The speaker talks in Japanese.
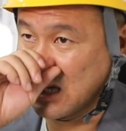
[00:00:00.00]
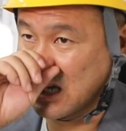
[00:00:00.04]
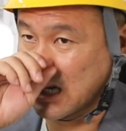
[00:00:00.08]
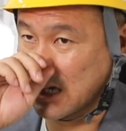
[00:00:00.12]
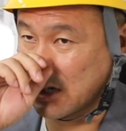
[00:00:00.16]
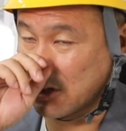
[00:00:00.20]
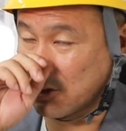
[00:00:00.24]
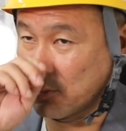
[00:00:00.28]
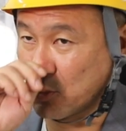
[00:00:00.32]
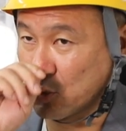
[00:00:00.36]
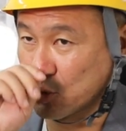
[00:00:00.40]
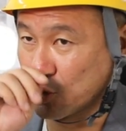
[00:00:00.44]

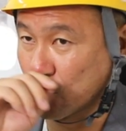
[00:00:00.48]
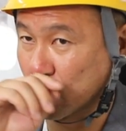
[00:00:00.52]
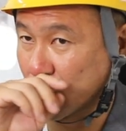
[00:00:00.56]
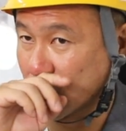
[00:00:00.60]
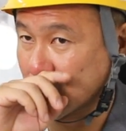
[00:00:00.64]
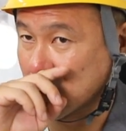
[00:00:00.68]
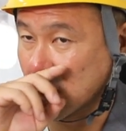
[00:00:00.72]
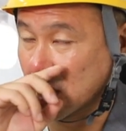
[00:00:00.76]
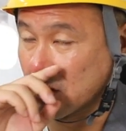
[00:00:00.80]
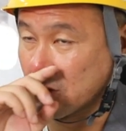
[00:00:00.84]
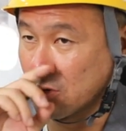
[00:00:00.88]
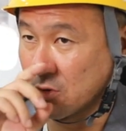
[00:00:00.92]
あの元請
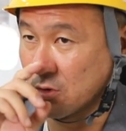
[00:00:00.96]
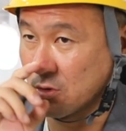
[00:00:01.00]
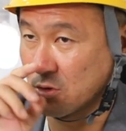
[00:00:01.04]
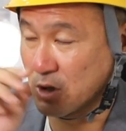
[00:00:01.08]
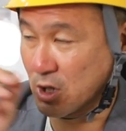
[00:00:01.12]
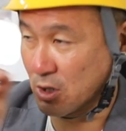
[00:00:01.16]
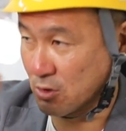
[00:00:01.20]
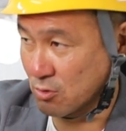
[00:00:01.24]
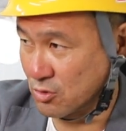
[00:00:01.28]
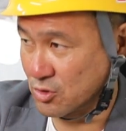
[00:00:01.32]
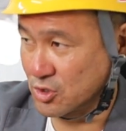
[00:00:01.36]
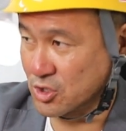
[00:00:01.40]
けさんの
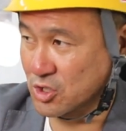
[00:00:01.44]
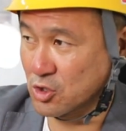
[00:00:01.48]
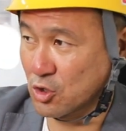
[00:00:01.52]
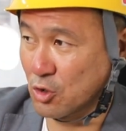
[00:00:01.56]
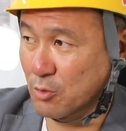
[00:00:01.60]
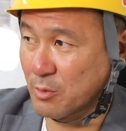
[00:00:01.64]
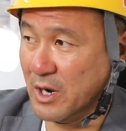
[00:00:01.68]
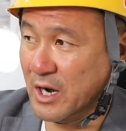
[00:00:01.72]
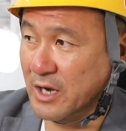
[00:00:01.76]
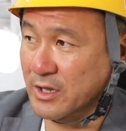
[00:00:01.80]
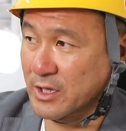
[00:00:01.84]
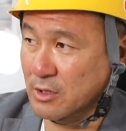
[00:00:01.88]
結婚式
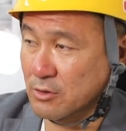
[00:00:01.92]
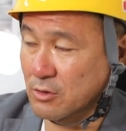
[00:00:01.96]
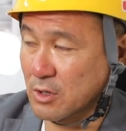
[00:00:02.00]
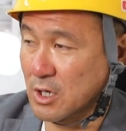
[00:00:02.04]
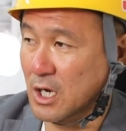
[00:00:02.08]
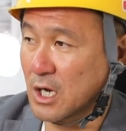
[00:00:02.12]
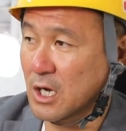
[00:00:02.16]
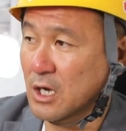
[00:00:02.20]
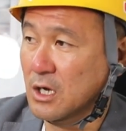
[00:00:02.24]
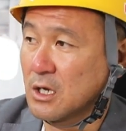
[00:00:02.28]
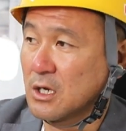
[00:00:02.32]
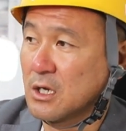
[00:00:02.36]
呼ばれたと
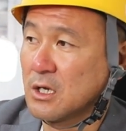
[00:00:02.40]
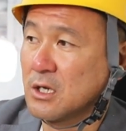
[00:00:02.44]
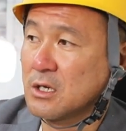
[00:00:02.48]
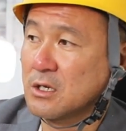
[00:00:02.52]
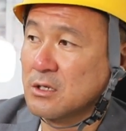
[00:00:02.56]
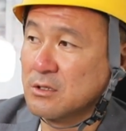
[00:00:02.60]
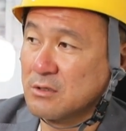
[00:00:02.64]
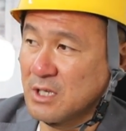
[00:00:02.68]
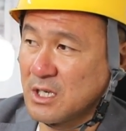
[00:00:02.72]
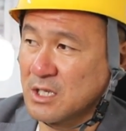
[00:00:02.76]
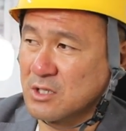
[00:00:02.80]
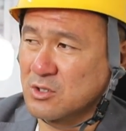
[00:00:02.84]
か
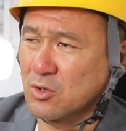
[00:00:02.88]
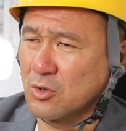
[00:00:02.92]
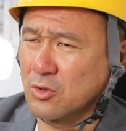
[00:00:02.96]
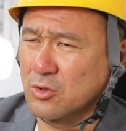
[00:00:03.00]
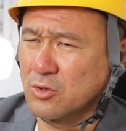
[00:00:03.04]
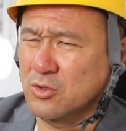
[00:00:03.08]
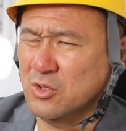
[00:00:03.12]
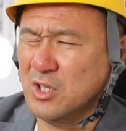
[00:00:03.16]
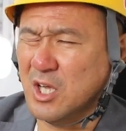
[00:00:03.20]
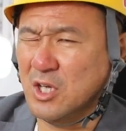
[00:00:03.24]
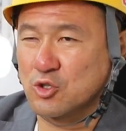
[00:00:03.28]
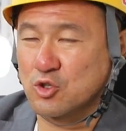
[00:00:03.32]
でそう
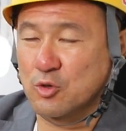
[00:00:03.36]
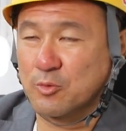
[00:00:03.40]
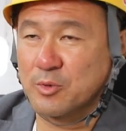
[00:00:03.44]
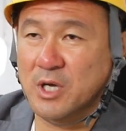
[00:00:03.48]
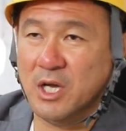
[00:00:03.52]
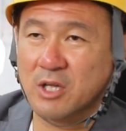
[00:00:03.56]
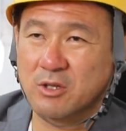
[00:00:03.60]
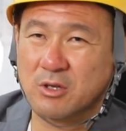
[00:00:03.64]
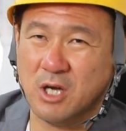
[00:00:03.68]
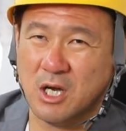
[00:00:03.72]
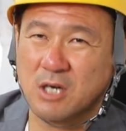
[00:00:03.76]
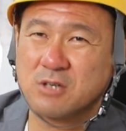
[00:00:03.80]
いう誕生日
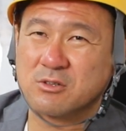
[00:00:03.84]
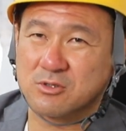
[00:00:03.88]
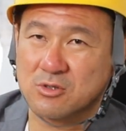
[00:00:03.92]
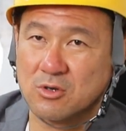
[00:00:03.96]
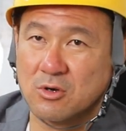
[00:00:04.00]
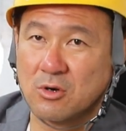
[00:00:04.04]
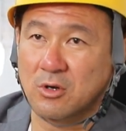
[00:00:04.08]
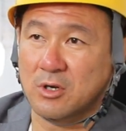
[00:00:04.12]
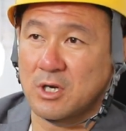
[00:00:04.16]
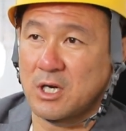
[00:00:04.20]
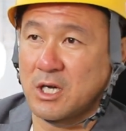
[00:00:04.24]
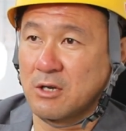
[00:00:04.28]
会とかあるで
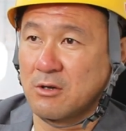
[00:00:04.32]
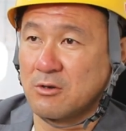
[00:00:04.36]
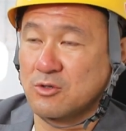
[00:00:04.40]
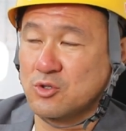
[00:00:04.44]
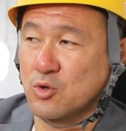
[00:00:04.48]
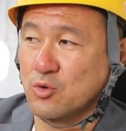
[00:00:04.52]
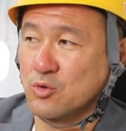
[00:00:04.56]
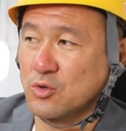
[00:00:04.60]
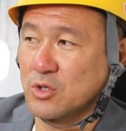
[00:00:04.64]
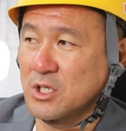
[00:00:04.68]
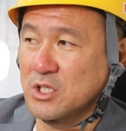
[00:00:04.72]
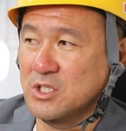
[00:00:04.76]
しょあの
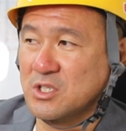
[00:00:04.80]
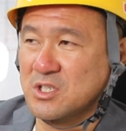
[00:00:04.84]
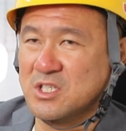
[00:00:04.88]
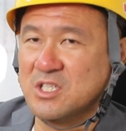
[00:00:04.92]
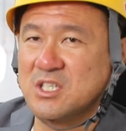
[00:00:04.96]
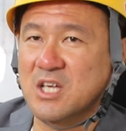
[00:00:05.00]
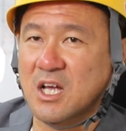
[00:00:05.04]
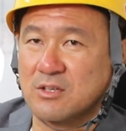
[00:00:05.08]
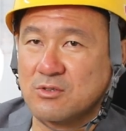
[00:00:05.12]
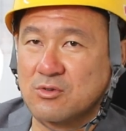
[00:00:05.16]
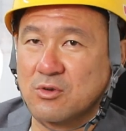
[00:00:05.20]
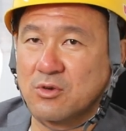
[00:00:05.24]
職人好
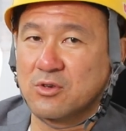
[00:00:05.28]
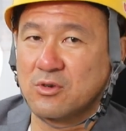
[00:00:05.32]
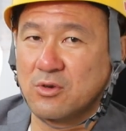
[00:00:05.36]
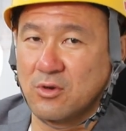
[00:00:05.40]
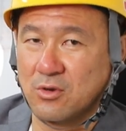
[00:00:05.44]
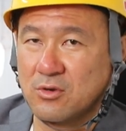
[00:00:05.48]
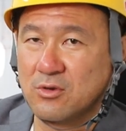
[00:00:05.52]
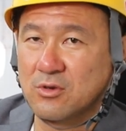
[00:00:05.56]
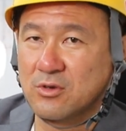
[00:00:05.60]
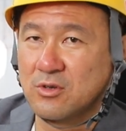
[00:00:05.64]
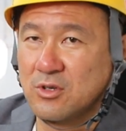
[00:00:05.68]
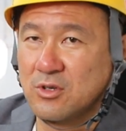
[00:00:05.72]
きじゃんそういうの